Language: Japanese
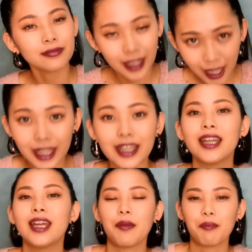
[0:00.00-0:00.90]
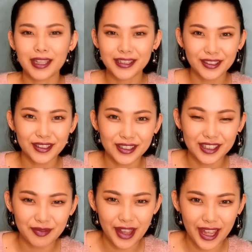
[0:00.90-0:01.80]
はい
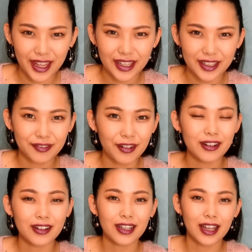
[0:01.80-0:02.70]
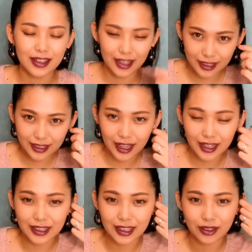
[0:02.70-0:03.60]
ベストコスメをやっていきたい
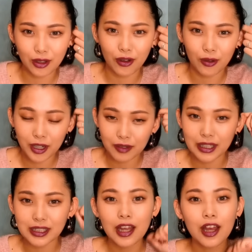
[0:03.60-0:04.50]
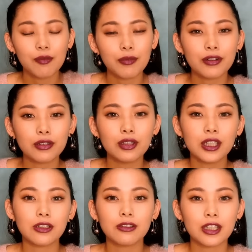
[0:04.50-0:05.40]
かなと思いますもう本当にい
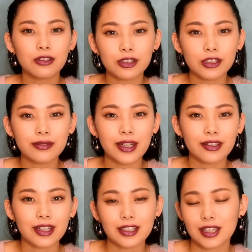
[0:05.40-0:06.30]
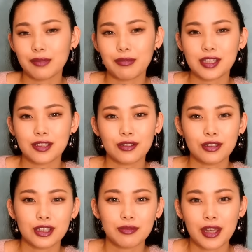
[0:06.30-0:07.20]
ろんな YouTuber の方が
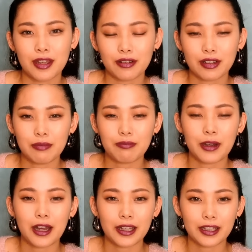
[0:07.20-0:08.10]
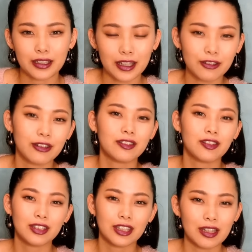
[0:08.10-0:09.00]
ベストコスメをいっぱいね動画
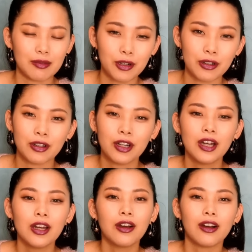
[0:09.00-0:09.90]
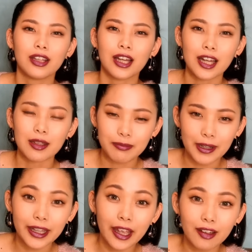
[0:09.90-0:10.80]
撮っててもうお腹いっぱ
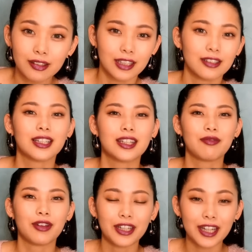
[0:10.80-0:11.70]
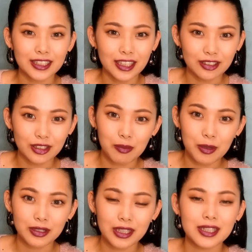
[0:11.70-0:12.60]
いだよっていう方もいらっしゃると思
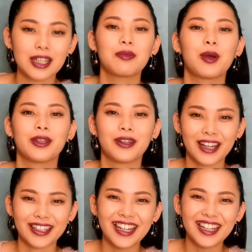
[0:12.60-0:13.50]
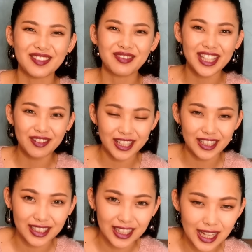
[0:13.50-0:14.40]
うんですけどもよかったら見てみて
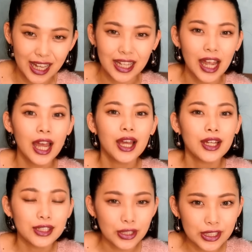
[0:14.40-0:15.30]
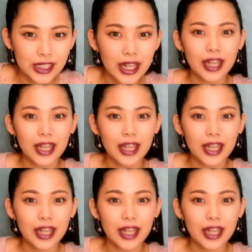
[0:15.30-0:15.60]
くださいそして